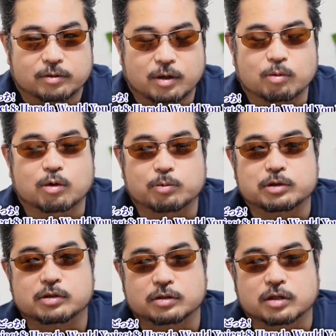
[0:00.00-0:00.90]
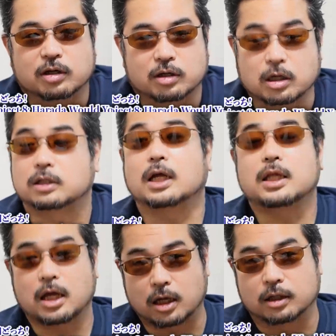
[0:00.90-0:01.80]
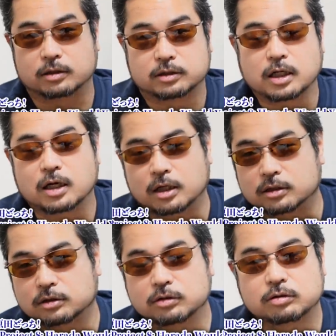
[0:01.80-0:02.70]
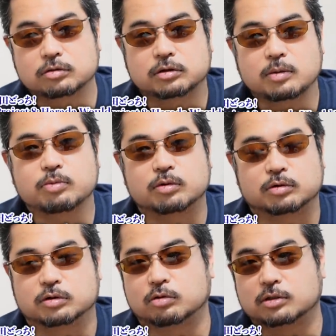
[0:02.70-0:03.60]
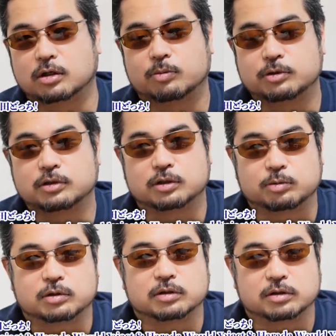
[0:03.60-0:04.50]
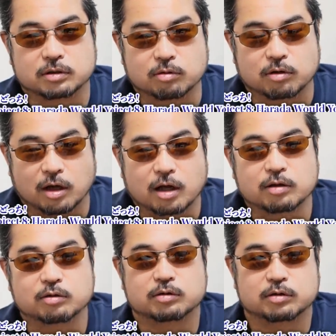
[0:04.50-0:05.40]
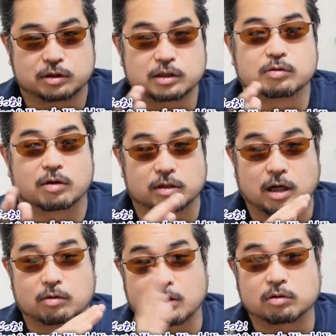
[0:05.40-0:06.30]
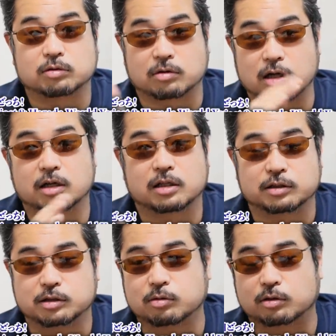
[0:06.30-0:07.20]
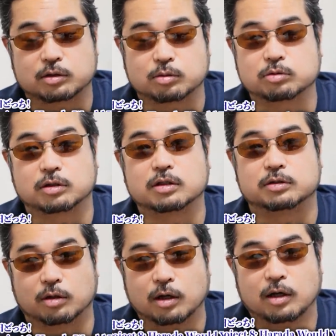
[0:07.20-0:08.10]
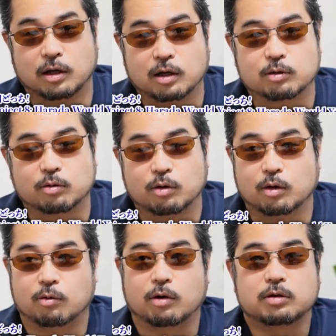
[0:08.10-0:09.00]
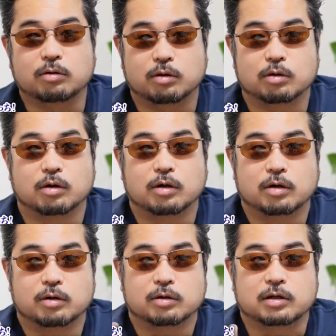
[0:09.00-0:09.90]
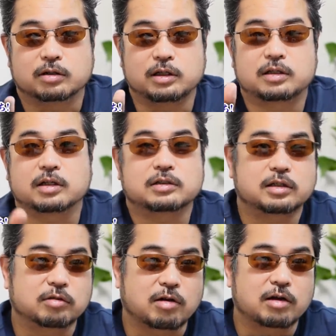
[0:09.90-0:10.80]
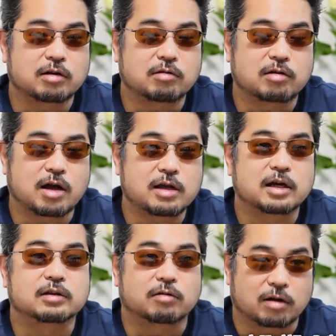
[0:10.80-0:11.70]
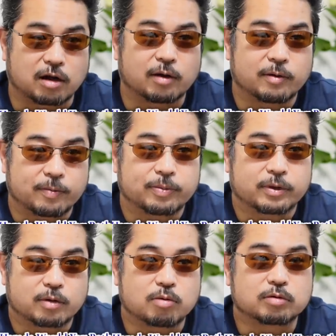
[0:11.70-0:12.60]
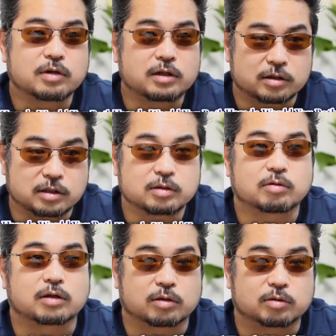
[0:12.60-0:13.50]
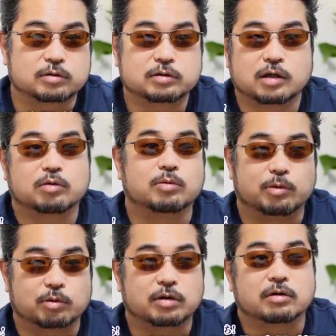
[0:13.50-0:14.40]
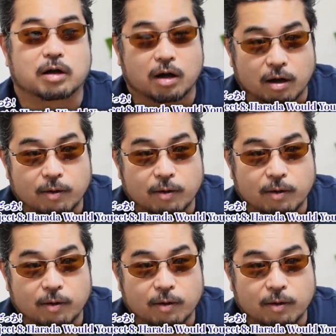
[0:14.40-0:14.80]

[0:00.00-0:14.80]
ら僕はビジネスだからだ。ただじゃあずっと全部の路線がビジネスのね、ああいうシートとかってあの倒すの関係ないシートとかってそうじゃないんですよ。あの割と行った先の海外とか国内線とかだと普通にエコノミー乗ってるか